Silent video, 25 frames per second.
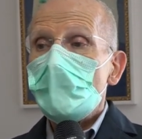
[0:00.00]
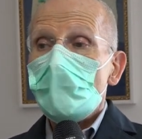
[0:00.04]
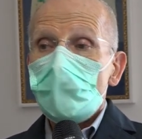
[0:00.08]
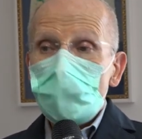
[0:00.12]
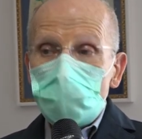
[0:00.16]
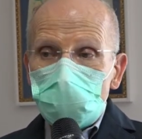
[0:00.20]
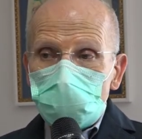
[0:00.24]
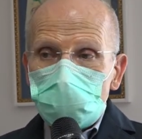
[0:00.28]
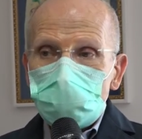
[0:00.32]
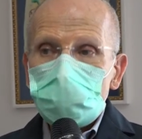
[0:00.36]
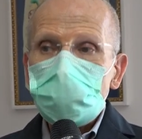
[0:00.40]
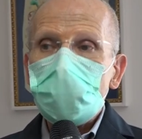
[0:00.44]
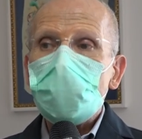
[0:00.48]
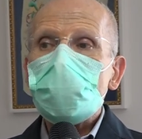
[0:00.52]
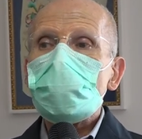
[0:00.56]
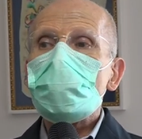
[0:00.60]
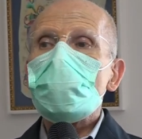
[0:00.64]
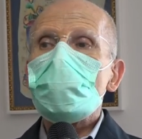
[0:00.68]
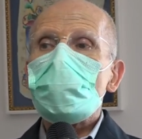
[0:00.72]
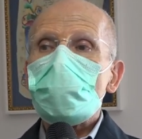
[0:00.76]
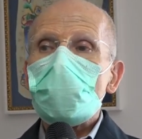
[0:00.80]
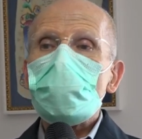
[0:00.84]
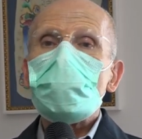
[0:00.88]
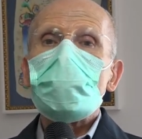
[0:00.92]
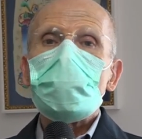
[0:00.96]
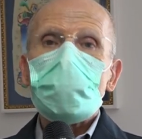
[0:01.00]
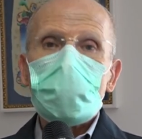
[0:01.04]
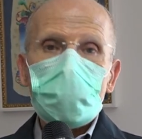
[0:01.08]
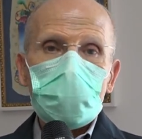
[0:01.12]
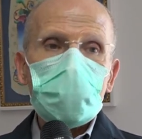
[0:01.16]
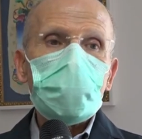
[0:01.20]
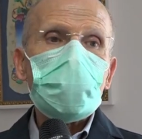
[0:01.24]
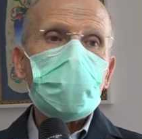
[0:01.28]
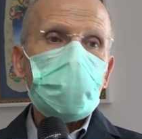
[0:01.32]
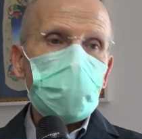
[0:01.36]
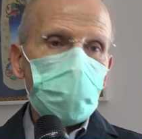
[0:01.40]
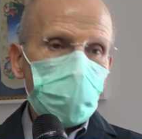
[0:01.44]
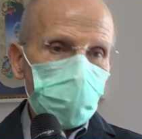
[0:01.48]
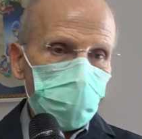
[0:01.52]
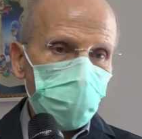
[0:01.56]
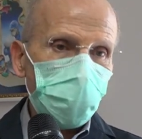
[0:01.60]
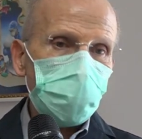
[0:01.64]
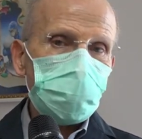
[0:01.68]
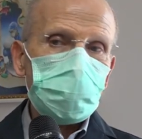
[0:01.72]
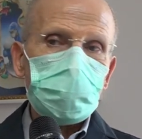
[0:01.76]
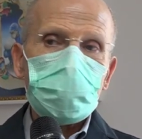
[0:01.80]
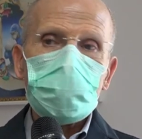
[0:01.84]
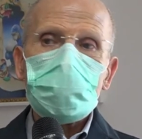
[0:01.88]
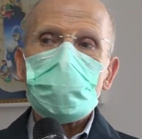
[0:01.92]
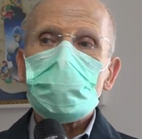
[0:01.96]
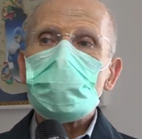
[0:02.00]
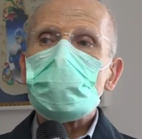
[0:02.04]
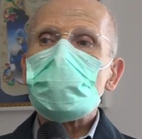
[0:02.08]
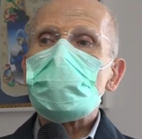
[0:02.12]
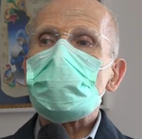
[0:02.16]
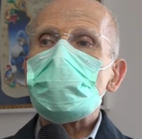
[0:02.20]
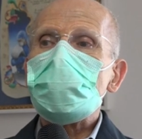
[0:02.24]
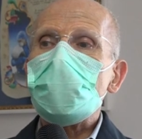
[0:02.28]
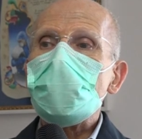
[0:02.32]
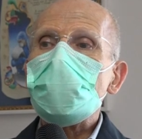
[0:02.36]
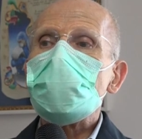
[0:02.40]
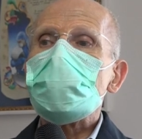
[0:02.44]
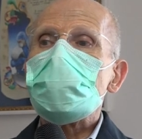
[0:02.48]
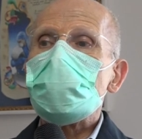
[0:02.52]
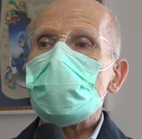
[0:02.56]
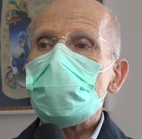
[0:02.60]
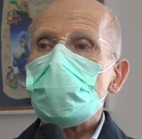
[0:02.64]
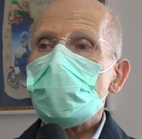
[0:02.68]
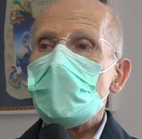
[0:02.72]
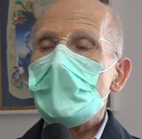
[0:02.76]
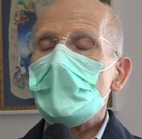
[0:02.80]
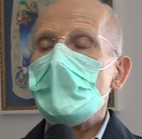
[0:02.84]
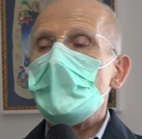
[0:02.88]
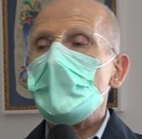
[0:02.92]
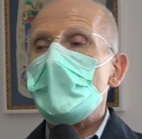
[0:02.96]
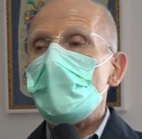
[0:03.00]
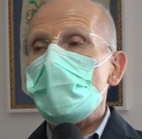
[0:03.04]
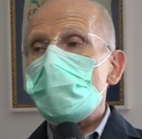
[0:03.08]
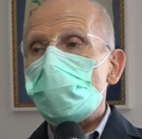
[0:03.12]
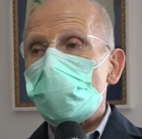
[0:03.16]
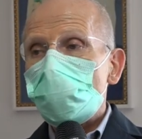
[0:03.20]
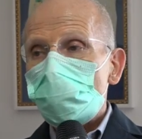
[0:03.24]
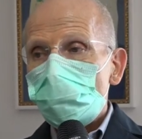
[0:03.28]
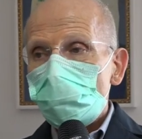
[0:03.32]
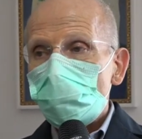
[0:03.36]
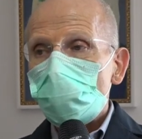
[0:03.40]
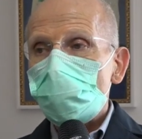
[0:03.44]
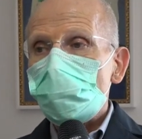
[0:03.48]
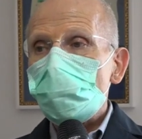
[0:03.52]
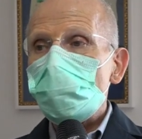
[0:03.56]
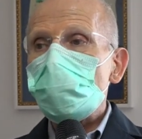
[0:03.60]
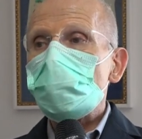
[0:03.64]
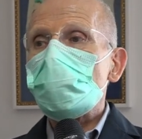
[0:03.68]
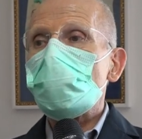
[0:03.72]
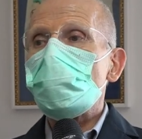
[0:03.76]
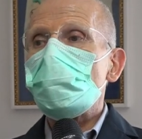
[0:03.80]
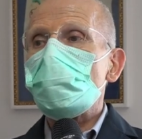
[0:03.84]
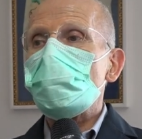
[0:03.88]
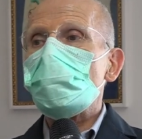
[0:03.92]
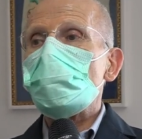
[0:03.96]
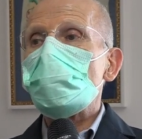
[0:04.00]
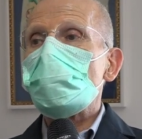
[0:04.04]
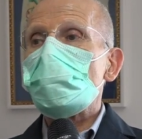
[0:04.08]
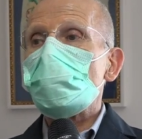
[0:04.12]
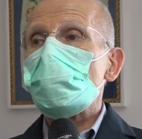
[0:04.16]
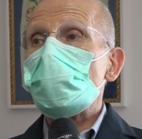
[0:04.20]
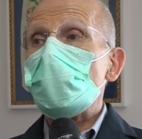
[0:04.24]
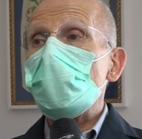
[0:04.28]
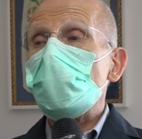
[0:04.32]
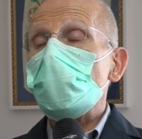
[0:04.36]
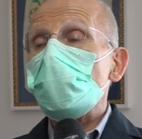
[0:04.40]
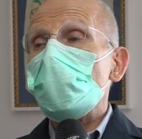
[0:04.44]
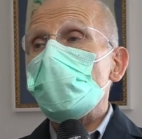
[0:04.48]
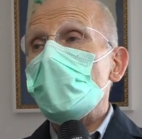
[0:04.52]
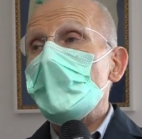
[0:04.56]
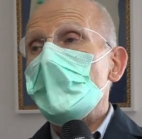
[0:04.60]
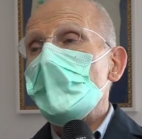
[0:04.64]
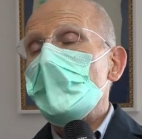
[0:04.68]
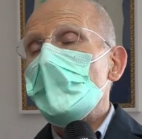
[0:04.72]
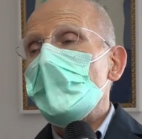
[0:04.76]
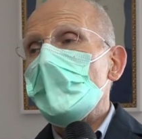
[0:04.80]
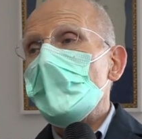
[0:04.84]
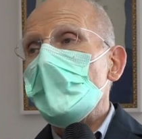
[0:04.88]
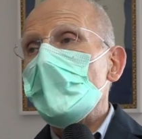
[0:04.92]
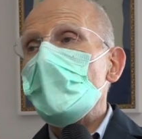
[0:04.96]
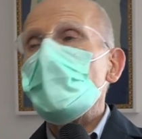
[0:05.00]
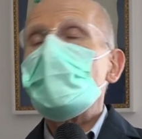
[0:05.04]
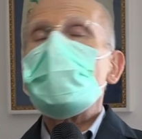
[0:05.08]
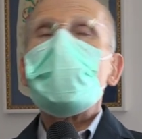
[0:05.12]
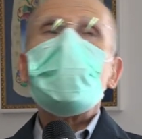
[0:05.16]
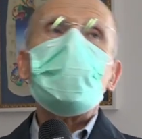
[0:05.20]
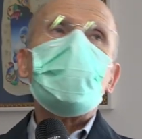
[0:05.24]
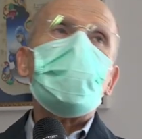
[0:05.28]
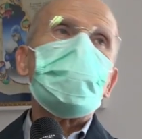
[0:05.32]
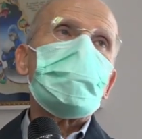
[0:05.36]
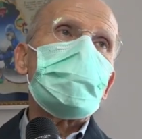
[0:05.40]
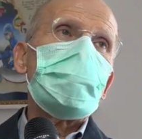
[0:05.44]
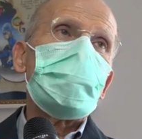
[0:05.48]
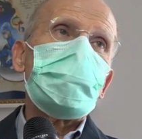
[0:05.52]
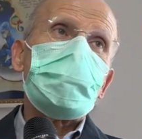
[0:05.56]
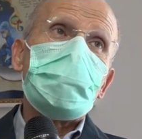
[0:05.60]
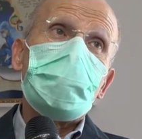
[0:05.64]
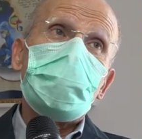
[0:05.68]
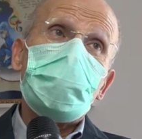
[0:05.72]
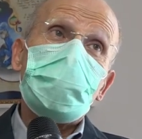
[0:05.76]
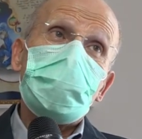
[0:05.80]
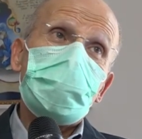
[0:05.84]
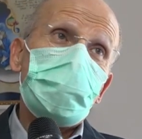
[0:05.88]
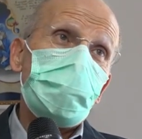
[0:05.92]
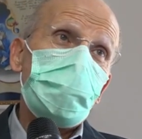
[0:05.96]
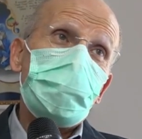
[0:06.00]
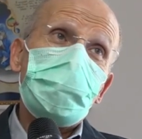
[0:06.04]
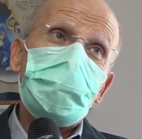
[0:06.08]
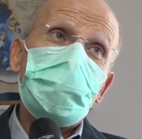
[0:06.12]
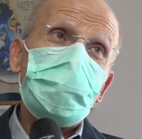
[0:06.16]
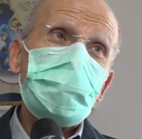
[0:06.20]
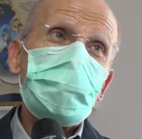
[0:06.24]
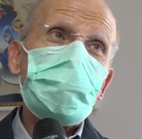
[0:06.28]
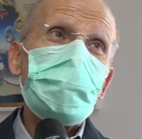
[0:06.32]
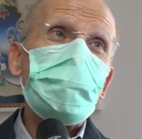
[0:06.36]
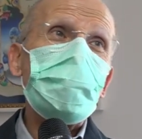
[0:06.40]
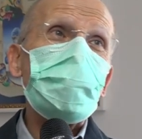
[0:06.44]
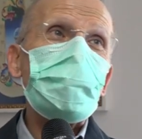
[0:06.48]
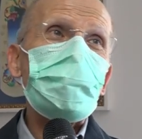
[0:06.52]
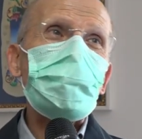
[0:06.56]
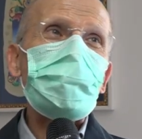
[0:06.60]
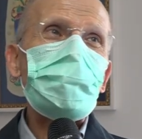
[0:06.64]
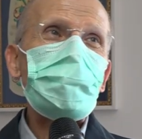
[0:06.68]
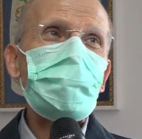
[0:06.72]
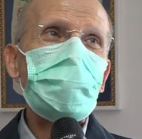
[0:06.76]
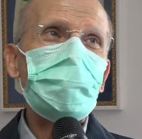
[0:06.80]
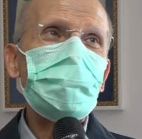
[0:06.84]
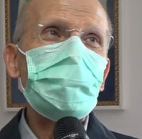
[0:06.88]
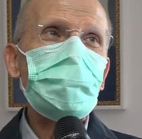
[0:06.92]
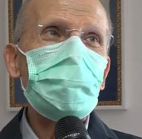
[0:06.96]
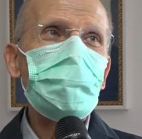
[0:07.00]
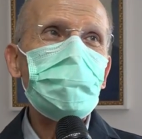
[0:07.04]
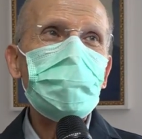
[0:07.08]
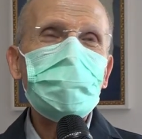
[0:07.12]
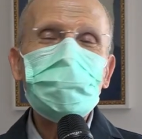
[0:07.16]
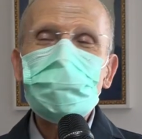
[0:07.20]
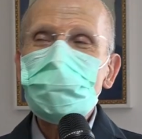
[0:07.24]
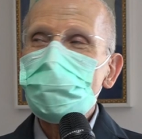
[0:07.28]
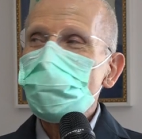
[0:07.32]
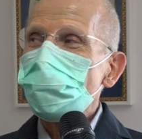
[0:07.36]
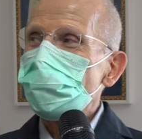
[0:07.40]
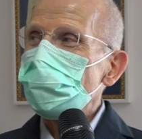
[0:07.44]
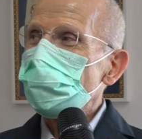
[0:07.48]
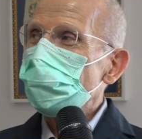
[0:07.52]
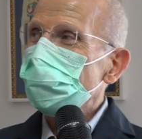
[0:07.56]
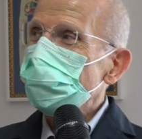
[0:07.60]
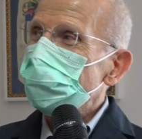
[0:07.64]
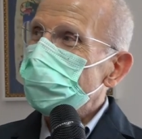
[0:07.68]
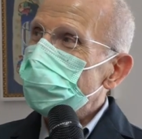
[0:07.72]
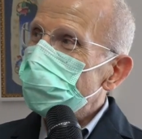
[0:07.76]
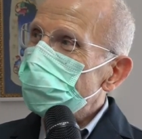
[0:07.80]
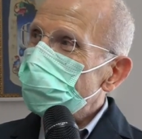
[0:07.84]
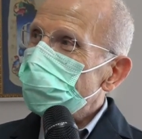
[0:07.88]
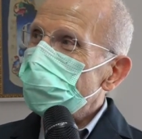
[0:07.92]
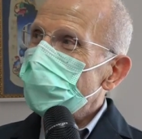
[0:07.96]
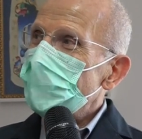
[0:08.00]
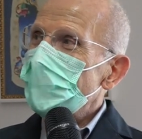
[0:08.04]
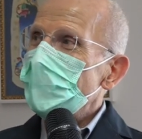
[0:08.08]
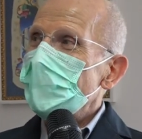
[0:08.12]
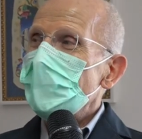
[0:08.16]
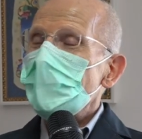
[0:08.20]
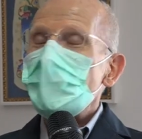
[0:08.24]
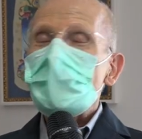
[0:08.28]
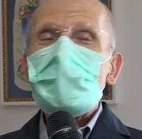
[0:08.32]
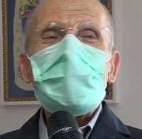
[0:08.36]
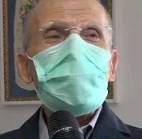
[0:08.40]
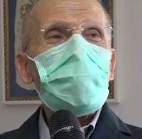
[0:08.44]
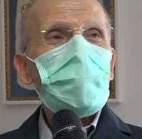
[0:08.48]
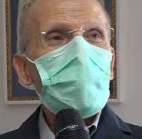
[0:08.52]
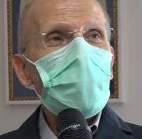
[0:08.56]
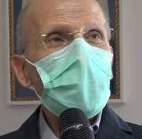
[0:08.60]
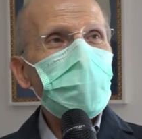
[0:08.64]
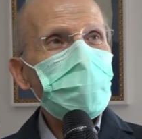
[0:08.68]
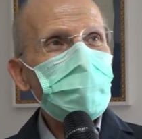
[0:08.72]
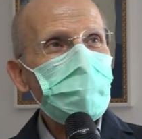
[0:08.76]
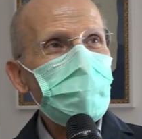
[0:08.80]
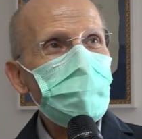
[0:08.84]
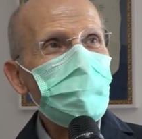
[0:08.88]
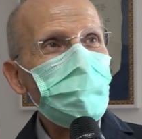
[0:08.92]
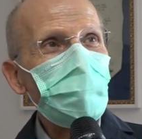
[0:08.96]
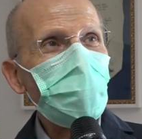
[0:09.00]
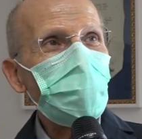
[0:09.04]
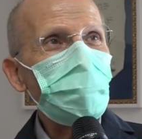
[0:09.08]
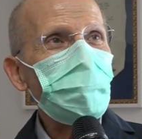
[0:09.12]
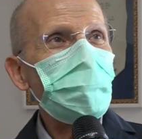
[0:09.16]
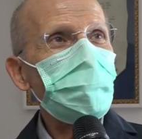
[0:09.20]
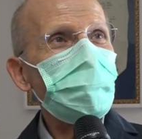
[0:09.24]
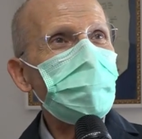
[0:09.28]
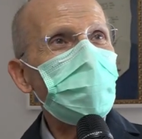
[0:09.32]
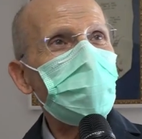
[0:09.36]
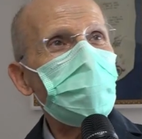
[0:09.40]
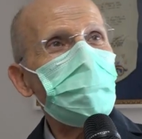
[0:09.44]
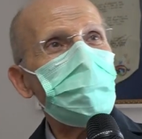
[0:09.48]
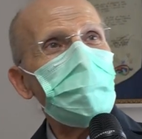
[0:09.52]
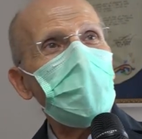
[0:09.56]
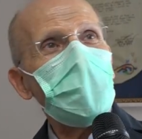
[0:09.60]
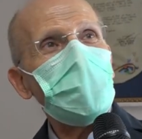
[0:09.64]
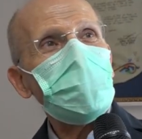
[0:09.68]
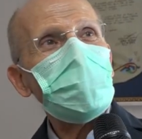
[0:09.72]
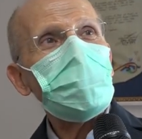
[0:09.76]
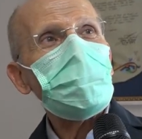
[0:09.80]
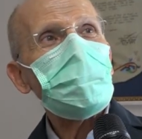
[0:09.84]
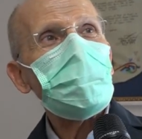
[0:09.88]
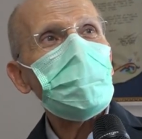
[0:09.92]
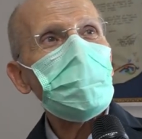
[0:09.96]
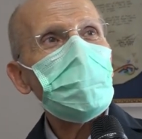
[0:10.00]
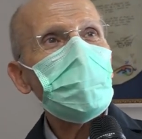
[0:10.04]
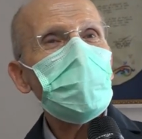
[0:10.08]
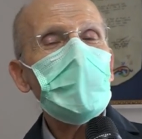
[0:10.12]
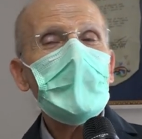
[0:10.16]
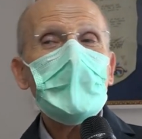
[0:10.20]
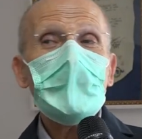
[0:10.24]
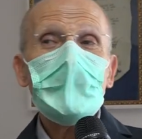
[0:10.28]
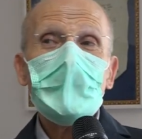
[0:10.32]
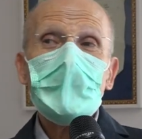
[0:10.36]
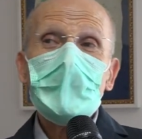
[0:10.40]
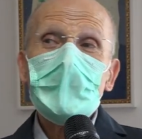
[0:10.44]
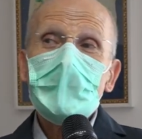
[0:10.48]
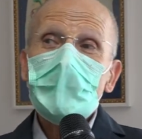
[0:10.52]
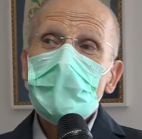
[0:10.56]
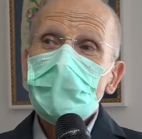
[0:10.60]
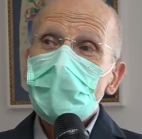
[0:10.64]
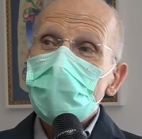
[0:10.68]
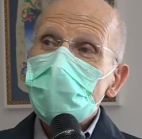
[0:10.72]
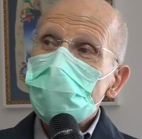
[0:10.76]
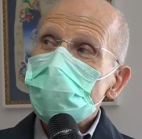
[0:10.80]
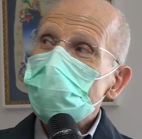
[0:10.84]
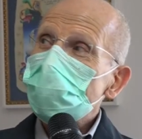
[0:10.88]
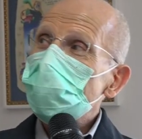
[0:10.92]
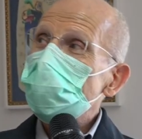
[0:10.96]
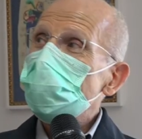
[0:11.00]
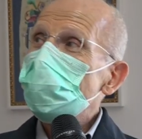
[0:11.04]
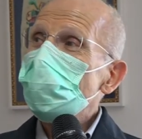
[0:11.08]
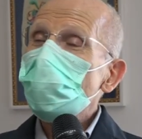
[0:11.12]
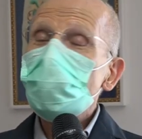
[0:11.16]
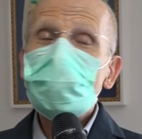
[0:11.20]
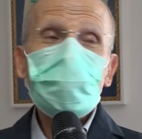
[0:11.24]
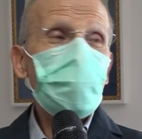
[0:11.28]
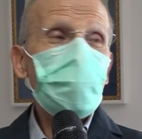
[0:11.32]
meritato proprio per quello che ha fatto in questi anni e nella sua vita professionale, e dall'altra c'è evidentemente un sentimento così di, in qualche modo, di rammarico per non